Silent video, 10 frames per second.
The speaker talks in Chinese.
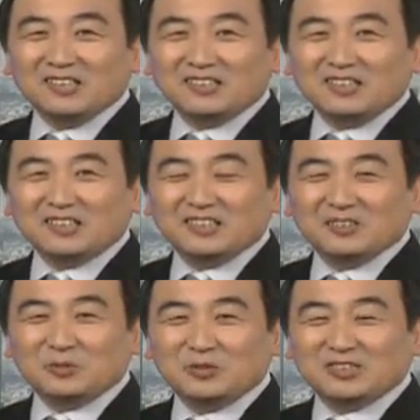这个
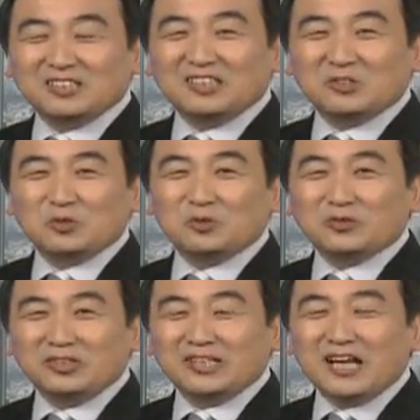我自己去
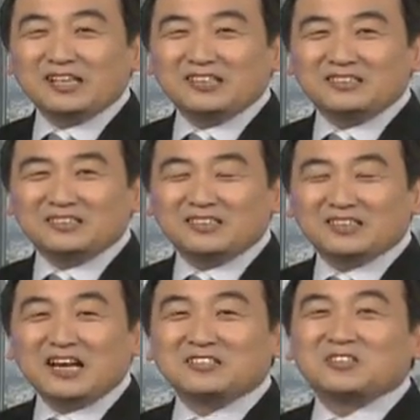意大利时的
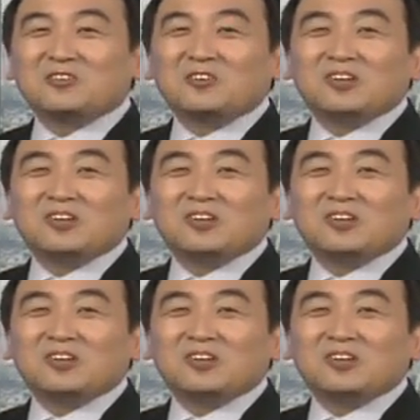感受。